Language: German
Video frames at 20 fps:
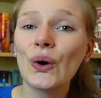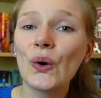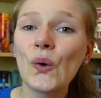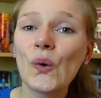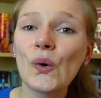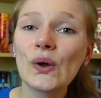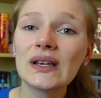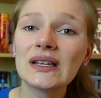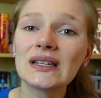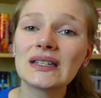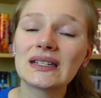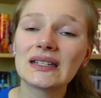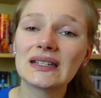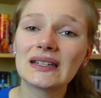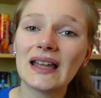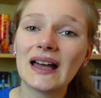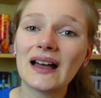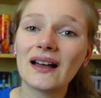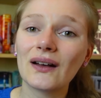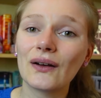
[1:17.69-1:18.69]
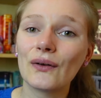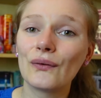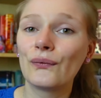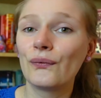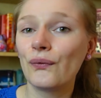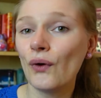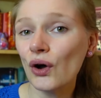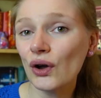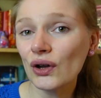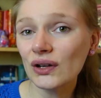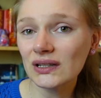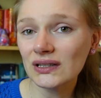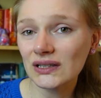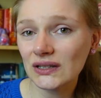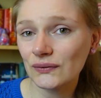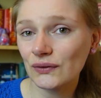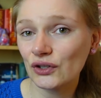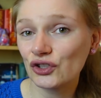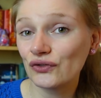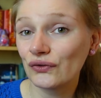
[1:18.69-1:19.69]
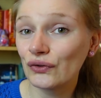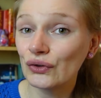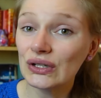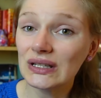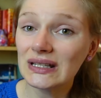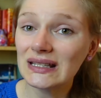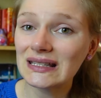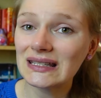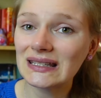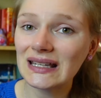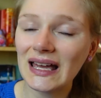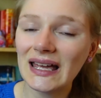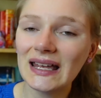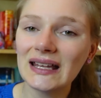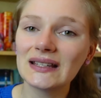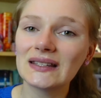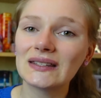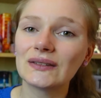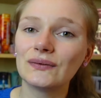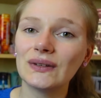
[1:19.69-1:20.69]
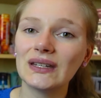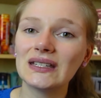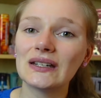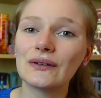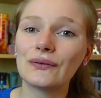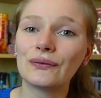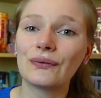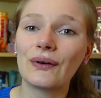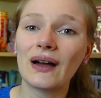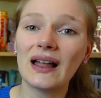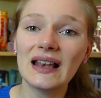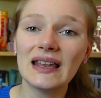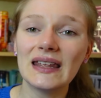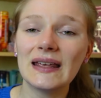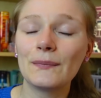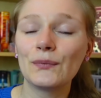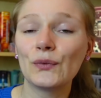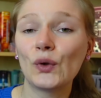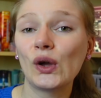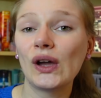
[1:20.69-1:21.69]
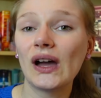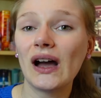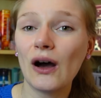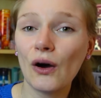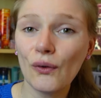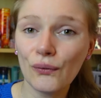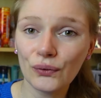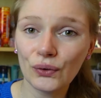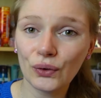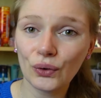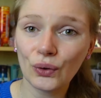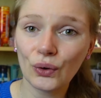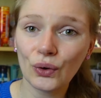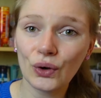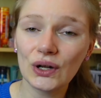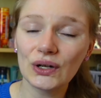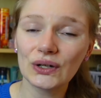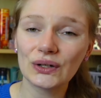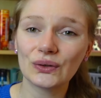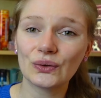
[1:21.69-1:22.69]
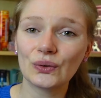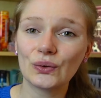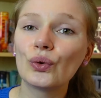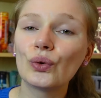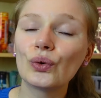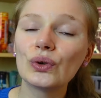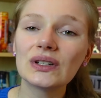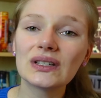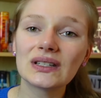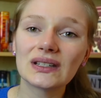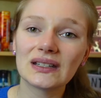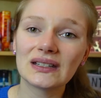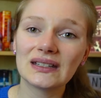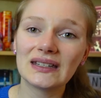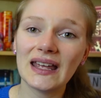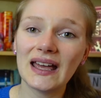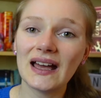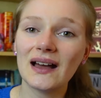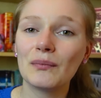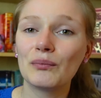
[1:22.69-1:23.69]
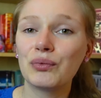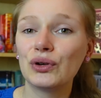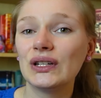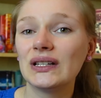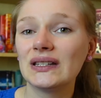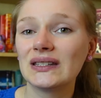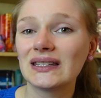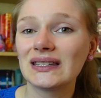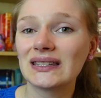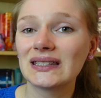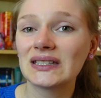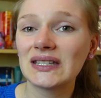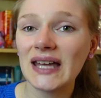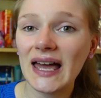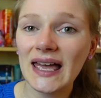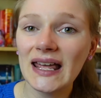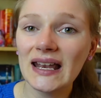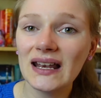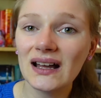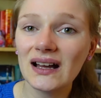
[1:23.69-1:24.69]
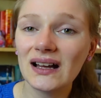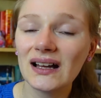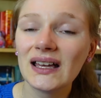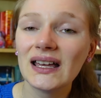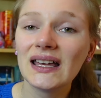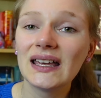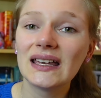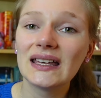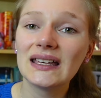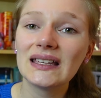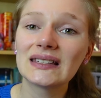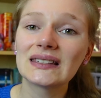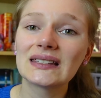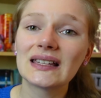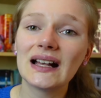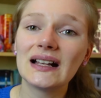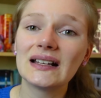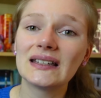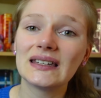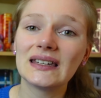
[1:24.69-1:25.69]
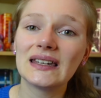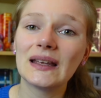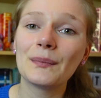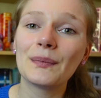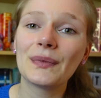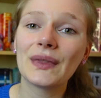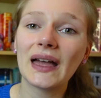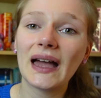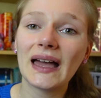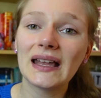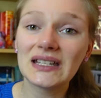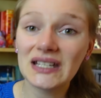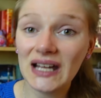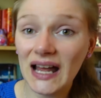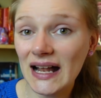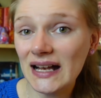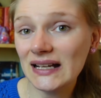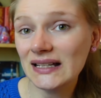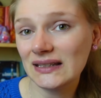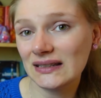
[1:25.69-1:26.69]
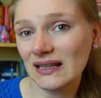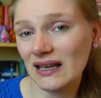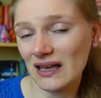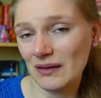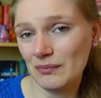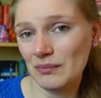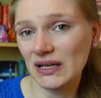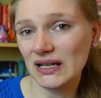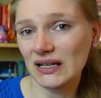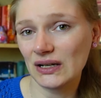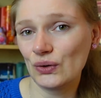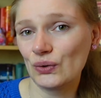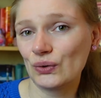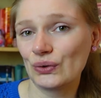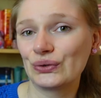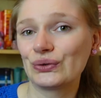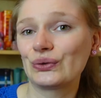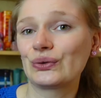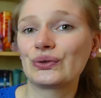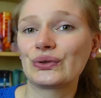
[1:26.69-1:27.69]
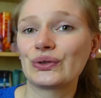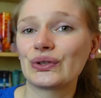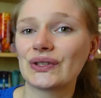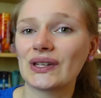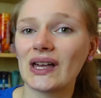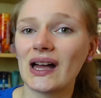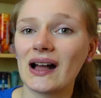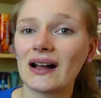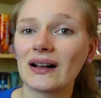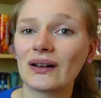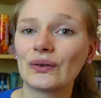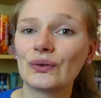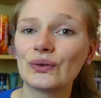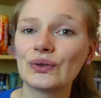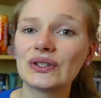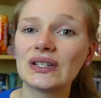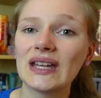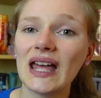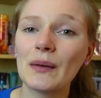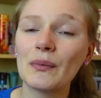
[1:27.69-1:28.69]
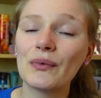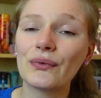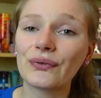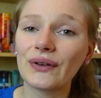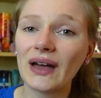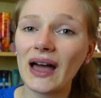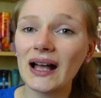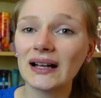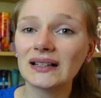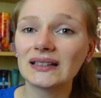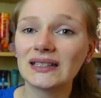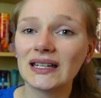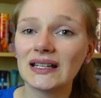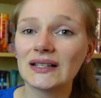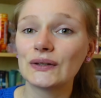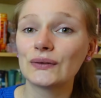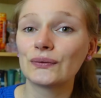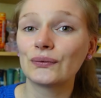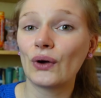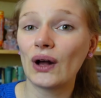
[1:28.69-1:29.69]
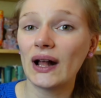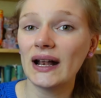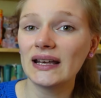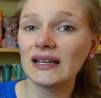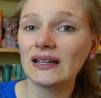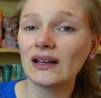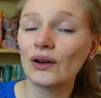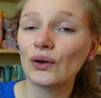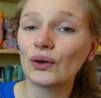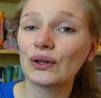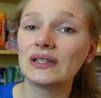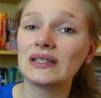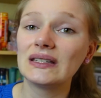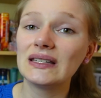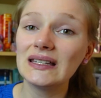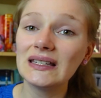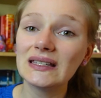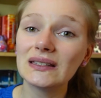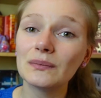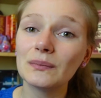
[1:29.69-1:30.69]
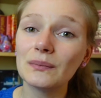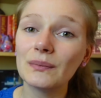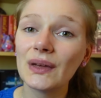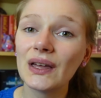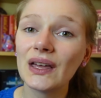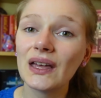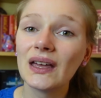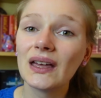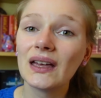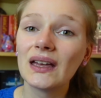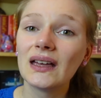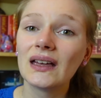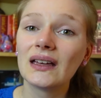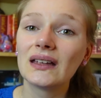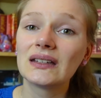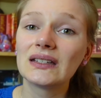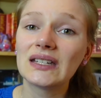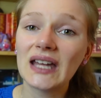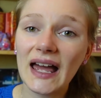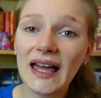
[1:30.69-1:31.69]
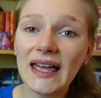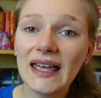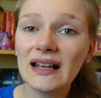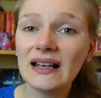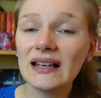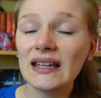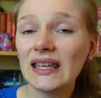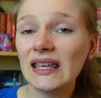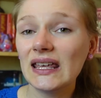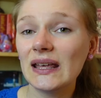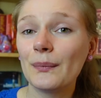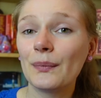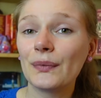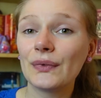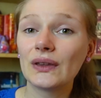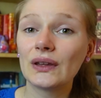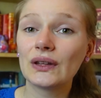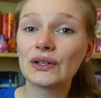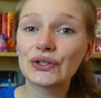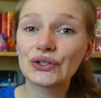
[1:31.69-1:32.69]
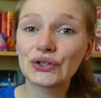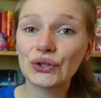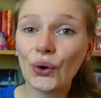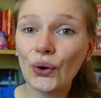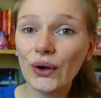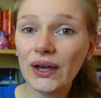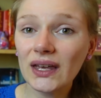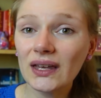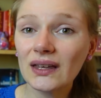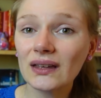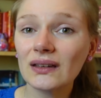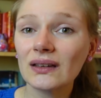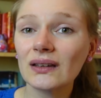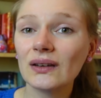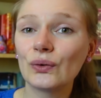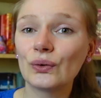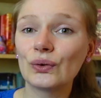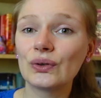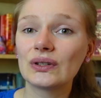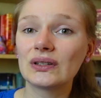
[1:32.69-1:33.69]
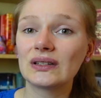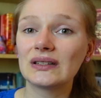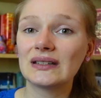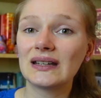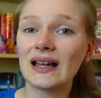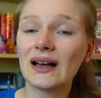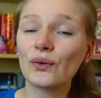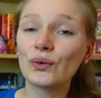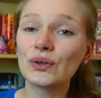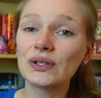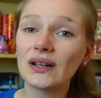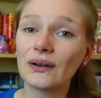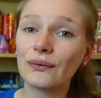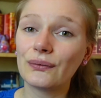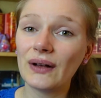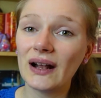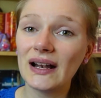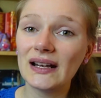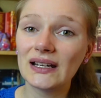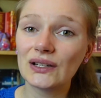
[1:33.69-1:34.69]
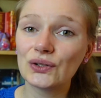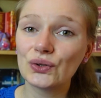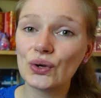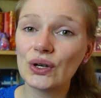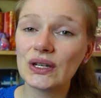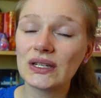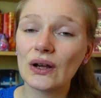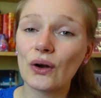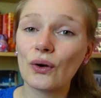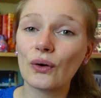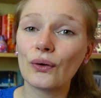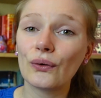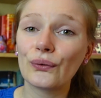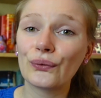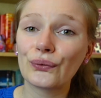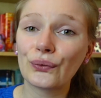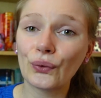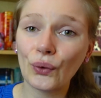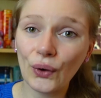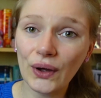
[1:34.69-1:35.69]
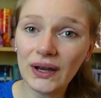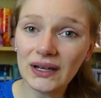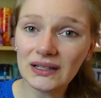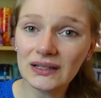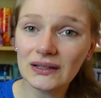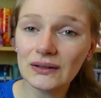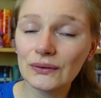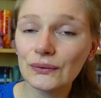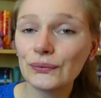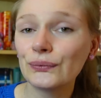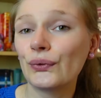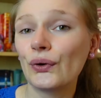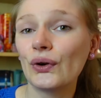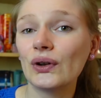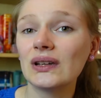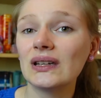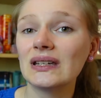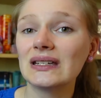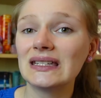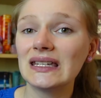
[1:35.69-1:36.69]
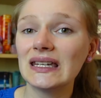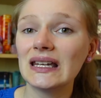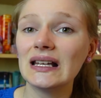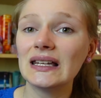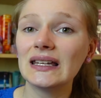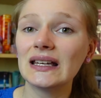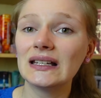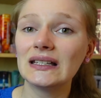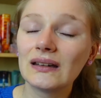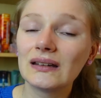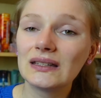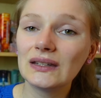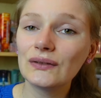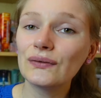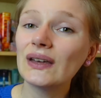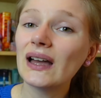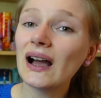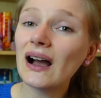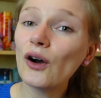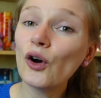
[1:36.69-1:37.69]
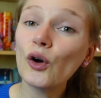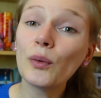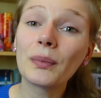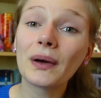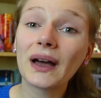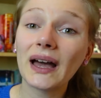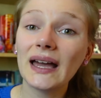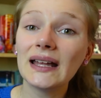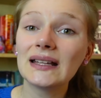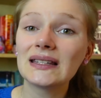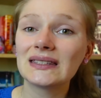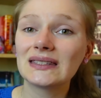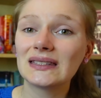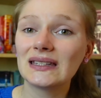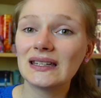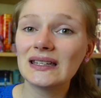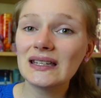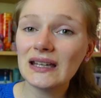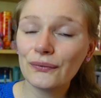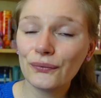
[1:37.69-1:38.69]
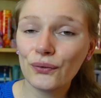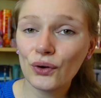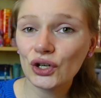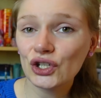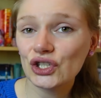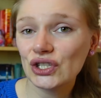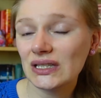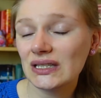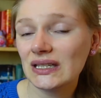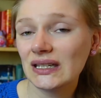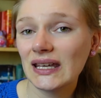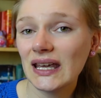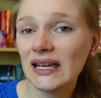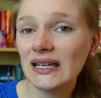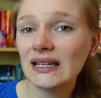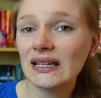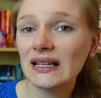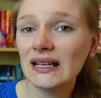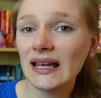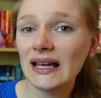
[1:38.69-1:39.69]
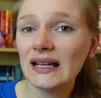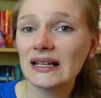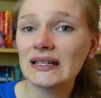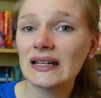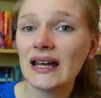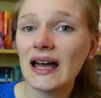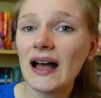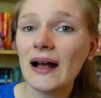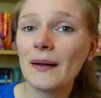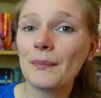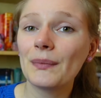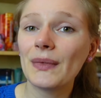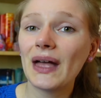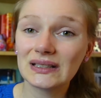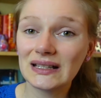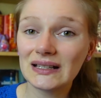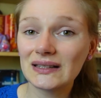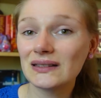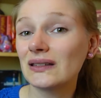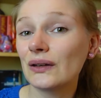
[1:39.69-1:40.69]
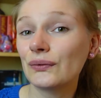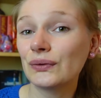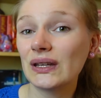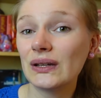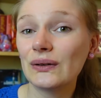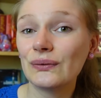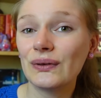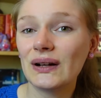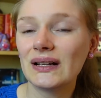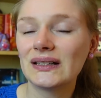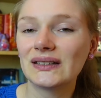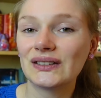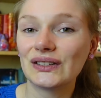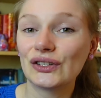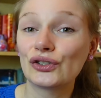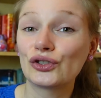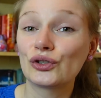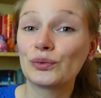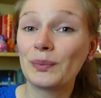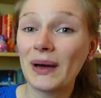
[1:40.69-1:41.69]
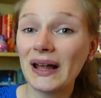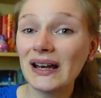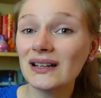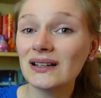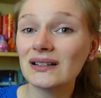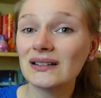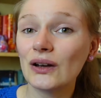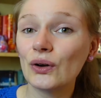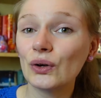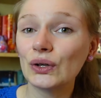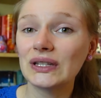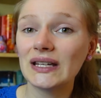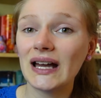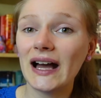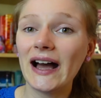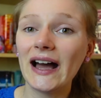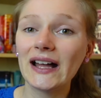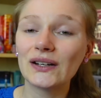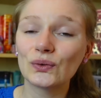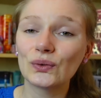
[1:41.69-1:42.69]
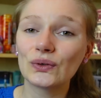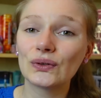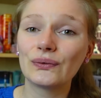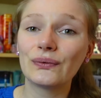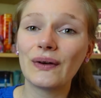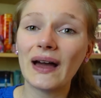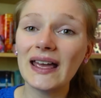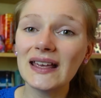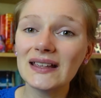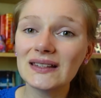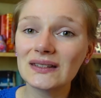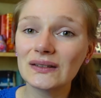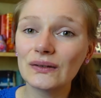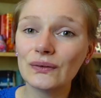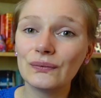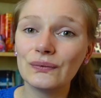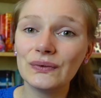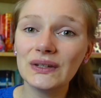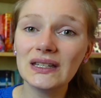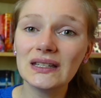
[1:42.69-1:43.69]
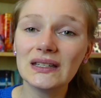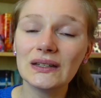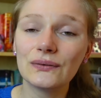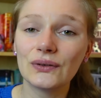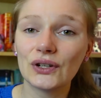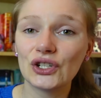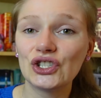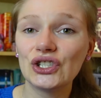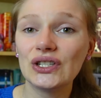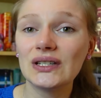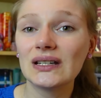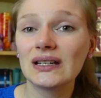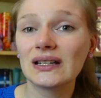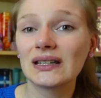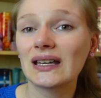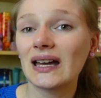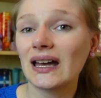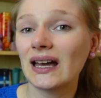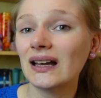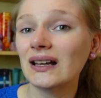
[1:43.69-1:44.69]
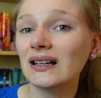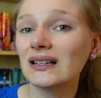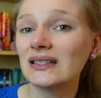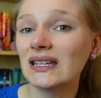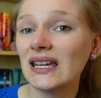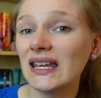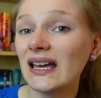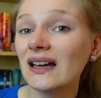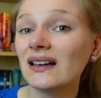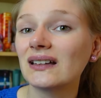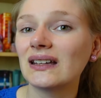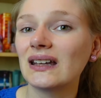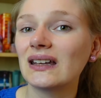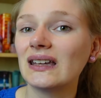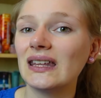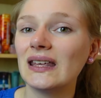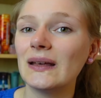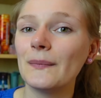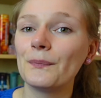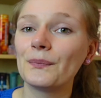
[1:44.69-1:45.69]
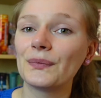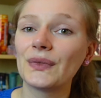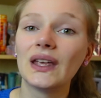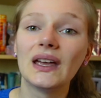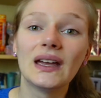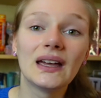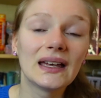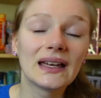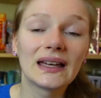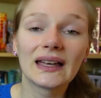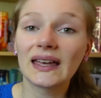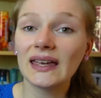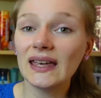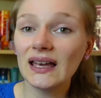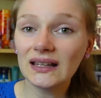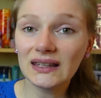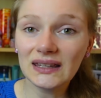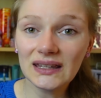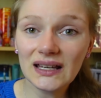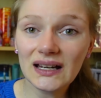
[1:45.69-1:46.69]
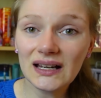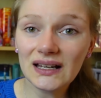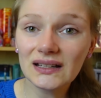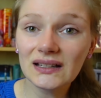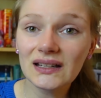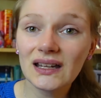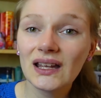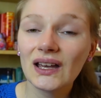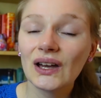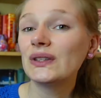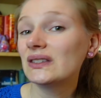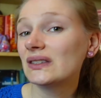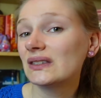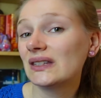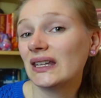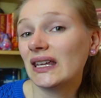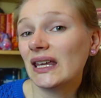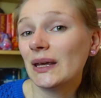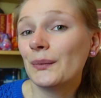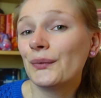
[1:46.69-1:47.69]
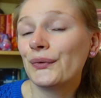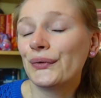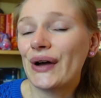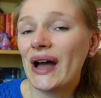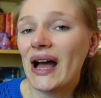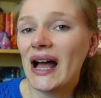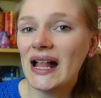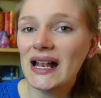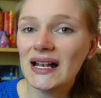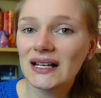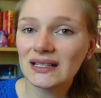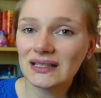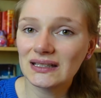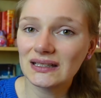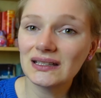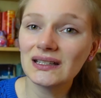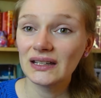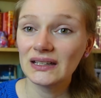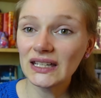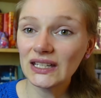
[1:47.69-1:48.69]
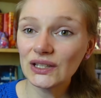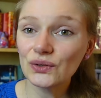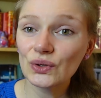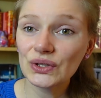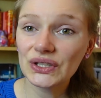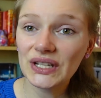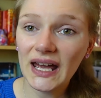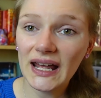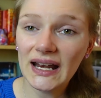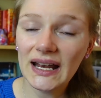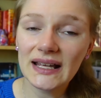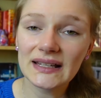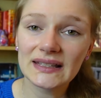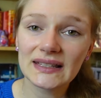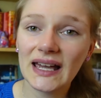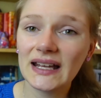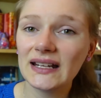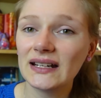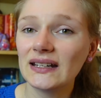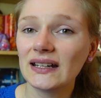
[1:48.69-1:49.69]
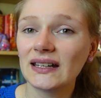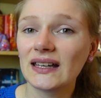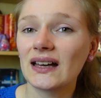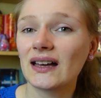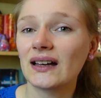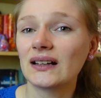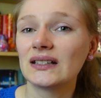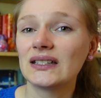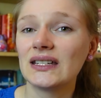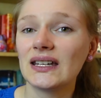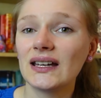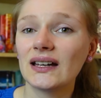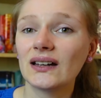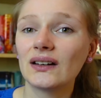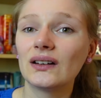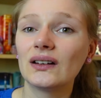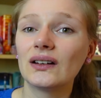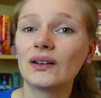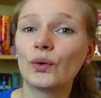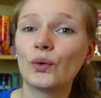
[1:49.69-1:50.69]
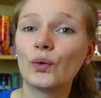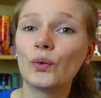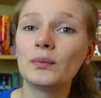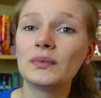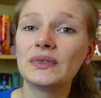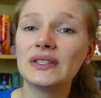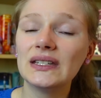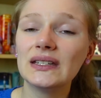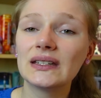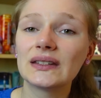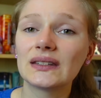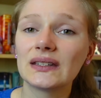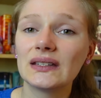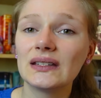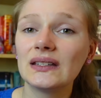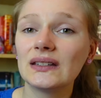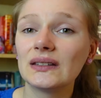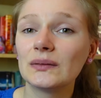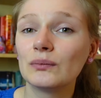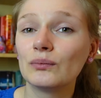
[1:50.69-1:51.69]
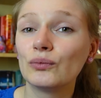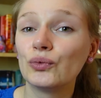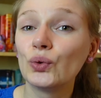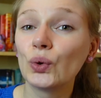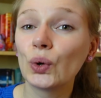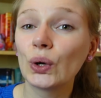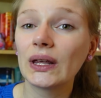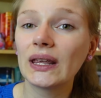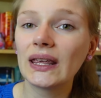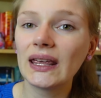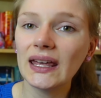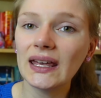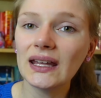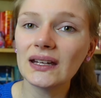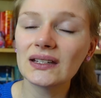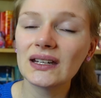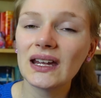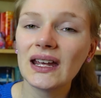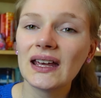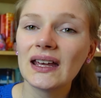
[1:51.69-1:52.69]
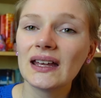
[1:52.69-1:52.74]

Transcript: Und nach Wochen des Verschwundenseins wird der Fall eben neu aufgerollt und der Polizist Tyler ist halt eben ein Teil dieser Ermittlungen sozusagen. Und er befragt jetzt vor allen Dingen auch in diesem Teil eben Zeugen und darunter fallen natürlich auch Freundinnen von Delia, die wir auch bereits in der Vorgeschichte kennengelernt haben. Das ist auf jeden Fall sehr, sehr spannend, auch die Art und Weise, wie die verschiedenen Charaktere dann eben reagieren, wie sie sich eben verhalten. Nicht nur Tyler ist einer der Charaktere, um die es in diesem Buch geht.